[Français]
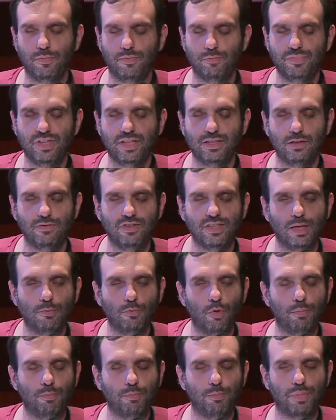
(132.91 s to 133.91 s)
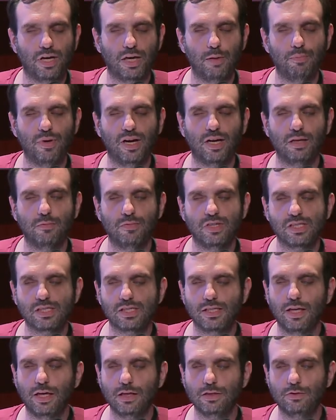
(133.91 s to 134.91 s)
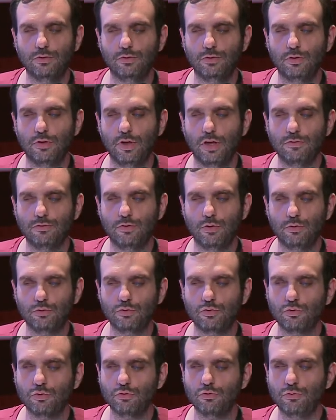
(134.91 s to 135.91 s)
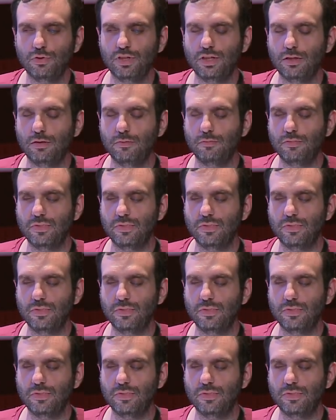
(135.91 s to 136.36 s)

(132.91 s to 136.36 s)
bien évidemment préparé mes slides euh, avant aujourd'hui,